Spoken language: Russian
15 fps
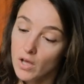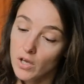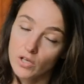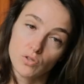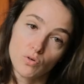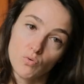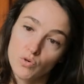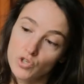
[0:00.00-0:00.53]

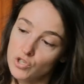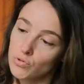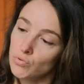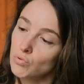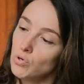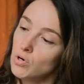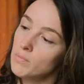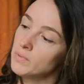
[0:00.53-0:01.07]
Это очень
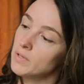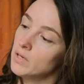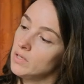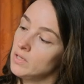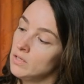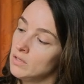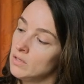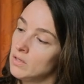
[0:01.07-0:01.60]
удобно,
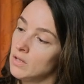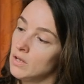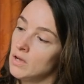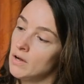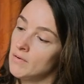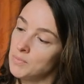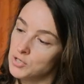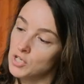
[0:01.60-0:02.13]
и
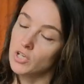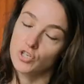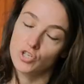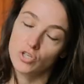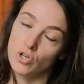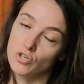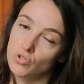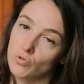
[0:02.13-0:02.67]
для вообще я
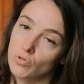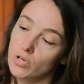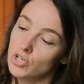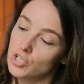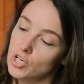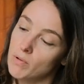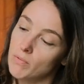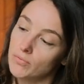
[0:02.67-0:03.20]
считаю, что для
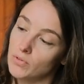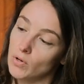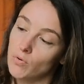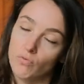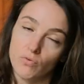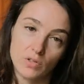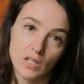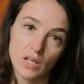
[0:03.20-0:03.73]
шлемов
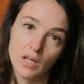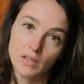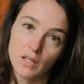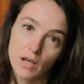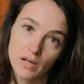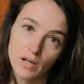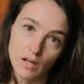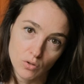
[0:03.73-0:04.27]
такого
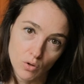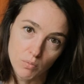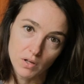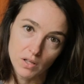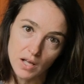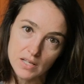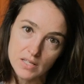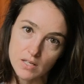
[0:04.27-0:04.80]

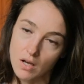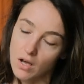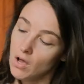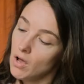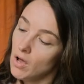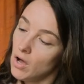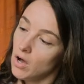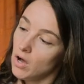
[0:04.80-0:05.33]
эконом-класса
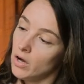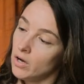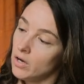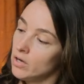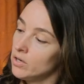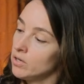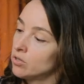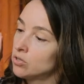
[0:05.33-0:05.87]

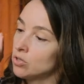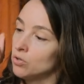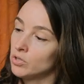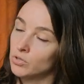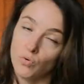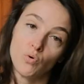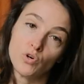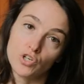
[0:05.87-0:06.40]
а, это,
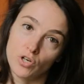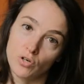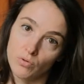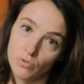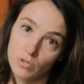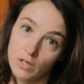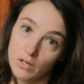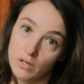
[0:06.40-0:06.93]
это очень
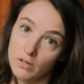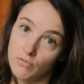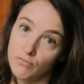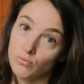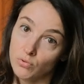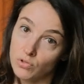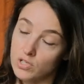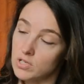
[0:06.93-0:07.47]
крутая
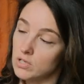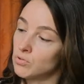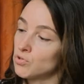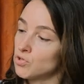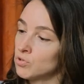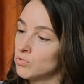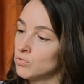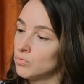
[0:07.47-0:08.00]
функция, то,
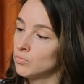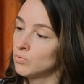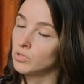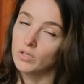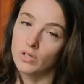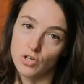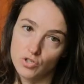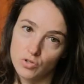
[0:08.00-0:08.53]
что он
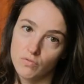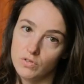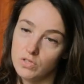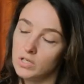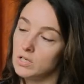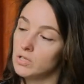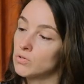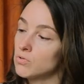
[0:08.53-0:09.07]
хорошо
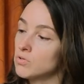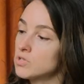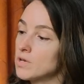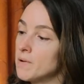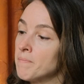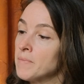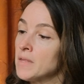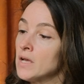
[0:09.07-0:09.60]
вентилируется
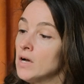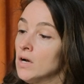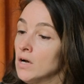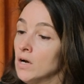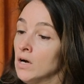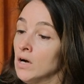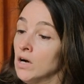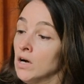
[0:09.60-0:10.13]

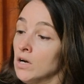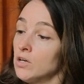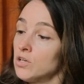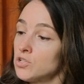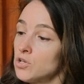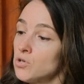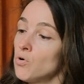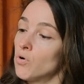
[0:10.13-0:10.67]

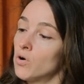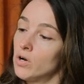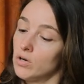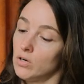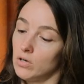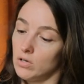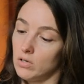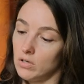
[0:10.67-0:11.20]
козырек
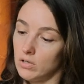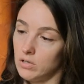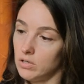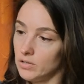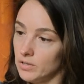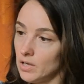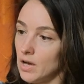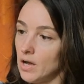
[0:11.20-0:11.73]
э,
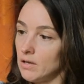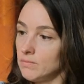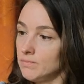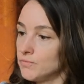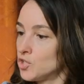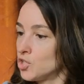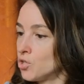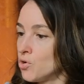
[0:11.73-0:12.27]
на
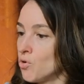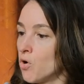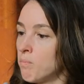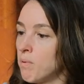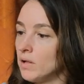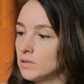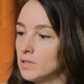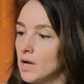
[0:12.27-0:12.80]
четырех
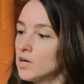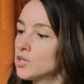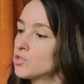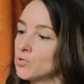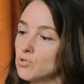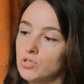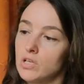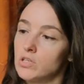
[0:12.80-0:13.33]
болтах,
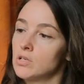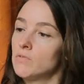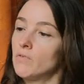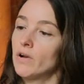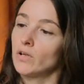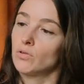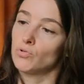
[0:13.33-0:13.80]
что, кстати говоря,